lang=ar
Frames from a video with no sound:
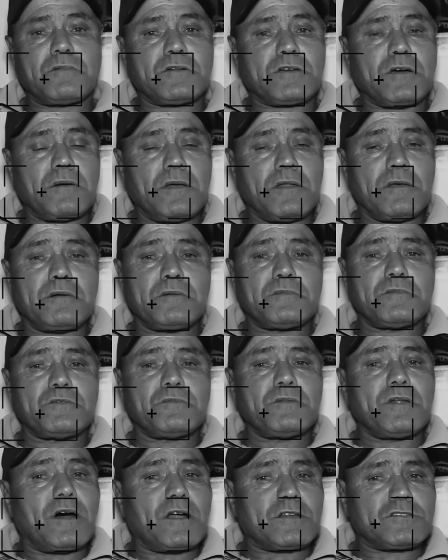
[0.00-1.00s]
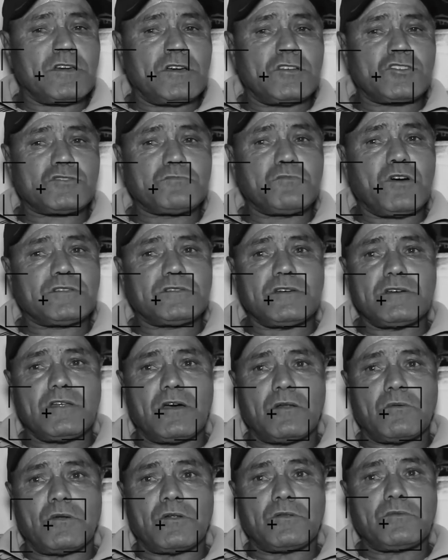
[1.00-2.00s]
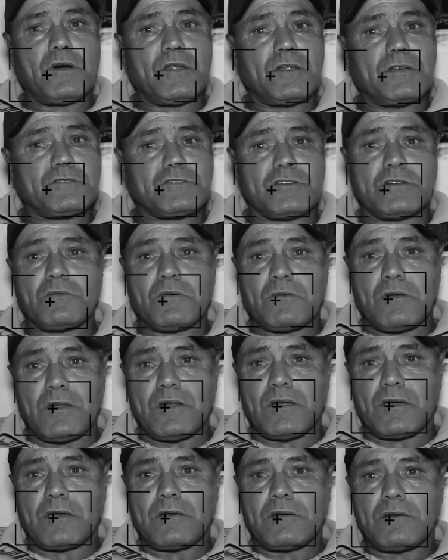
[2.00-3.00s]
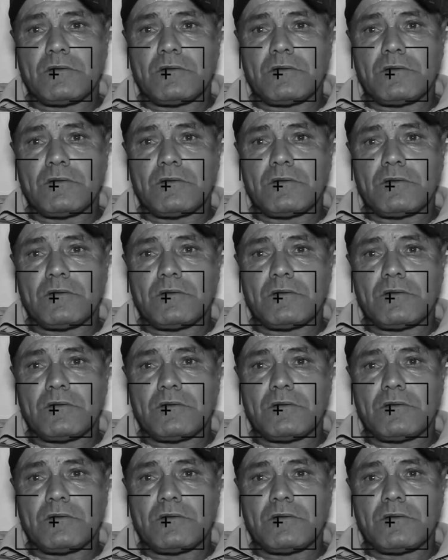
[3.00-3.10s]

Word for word: دوكا حنا من نهار ديال الجمعه دينا الولد وحنا نمشي نقول لي